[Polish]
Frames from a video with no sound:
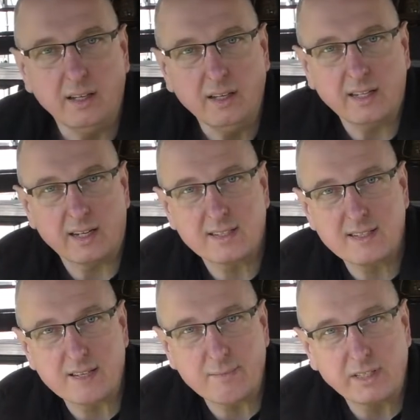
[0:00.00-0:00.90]
I teraz
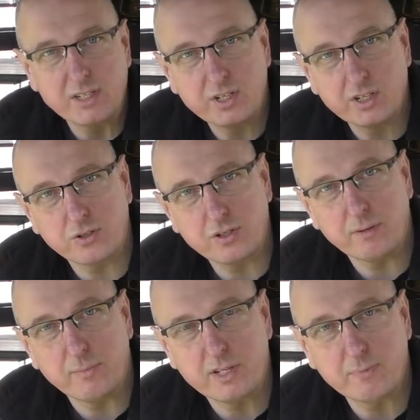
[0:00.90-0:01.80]
systematycznie codziennie
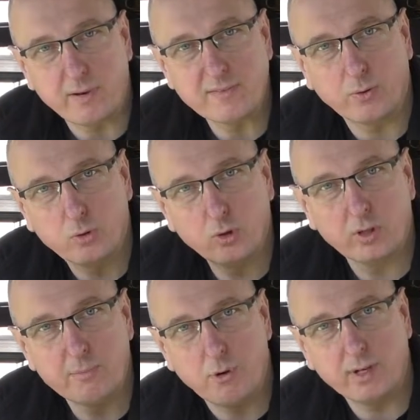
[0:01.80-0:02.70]
będę sprawdzał,
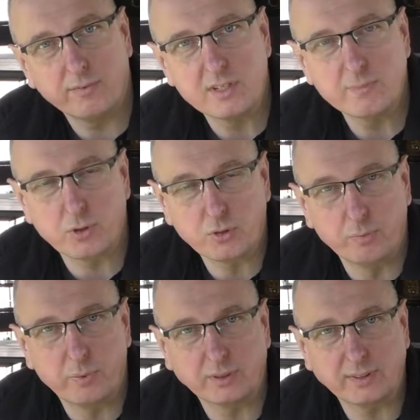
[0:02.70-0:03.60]
której mogę w ten
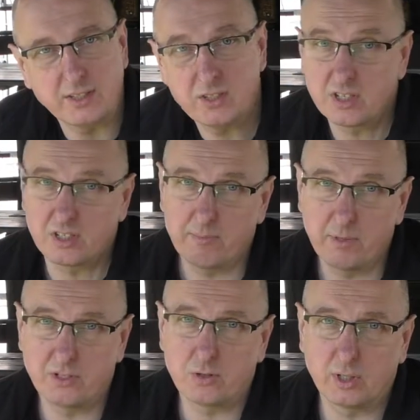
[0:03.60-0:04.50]
sposób rozsadzić. Jeżeli
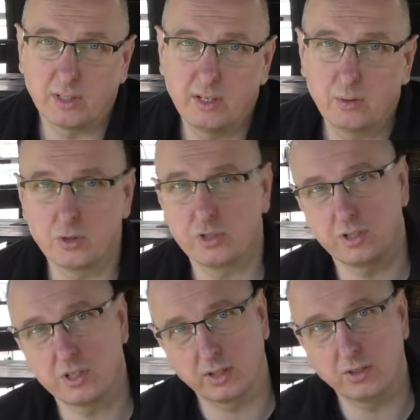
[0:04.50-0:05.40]
będzie już na tyle duży, że
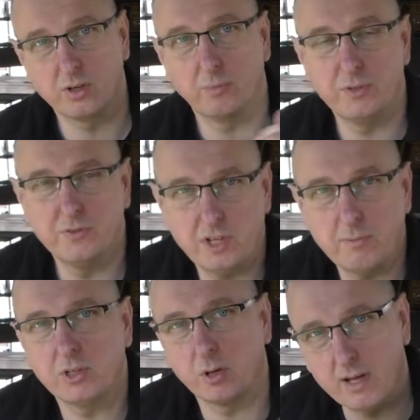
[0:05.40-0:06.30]
trzeba to zrobić w
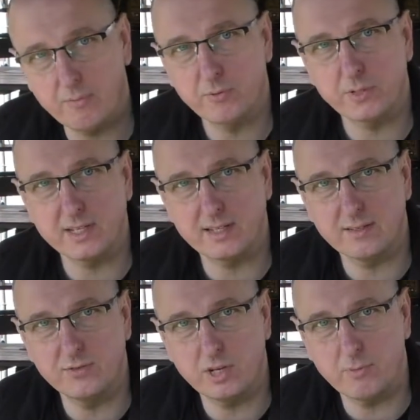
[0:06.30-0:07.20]
ziemi, to najpierw przesadzę
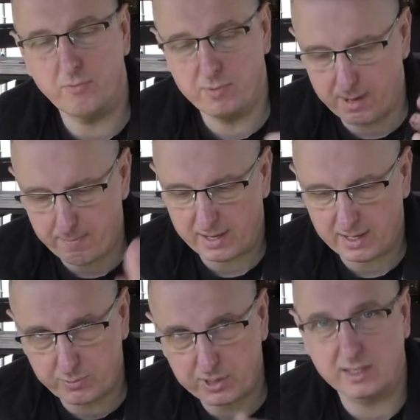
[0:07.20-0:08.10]
w ziemi, wbiję
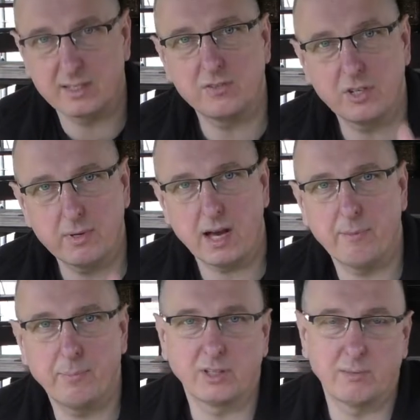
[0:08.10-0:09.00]
palik, przesadzę w ziemię, a
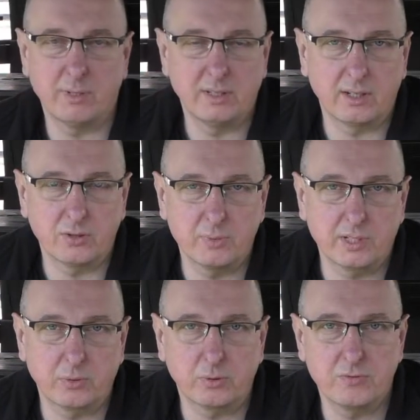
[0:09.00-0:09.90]
potem będę
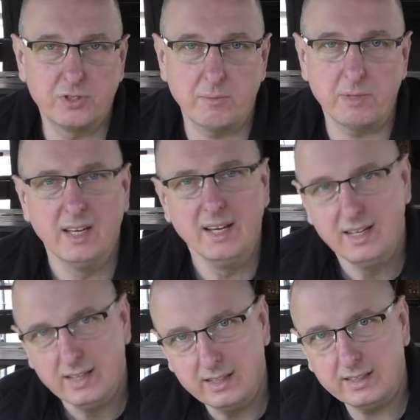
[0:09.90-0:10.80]
rozmnażał to w ziemi
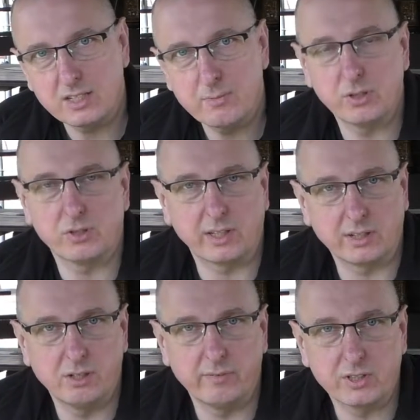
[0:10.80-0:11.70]
i też będą
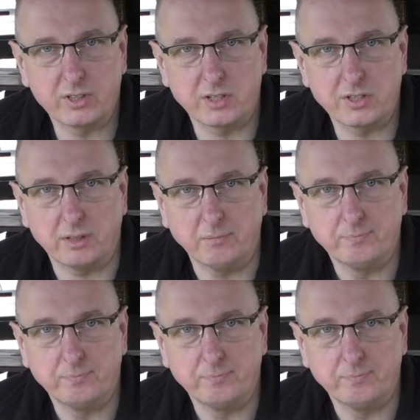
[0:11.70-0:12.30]
dodatkowe krzaczki.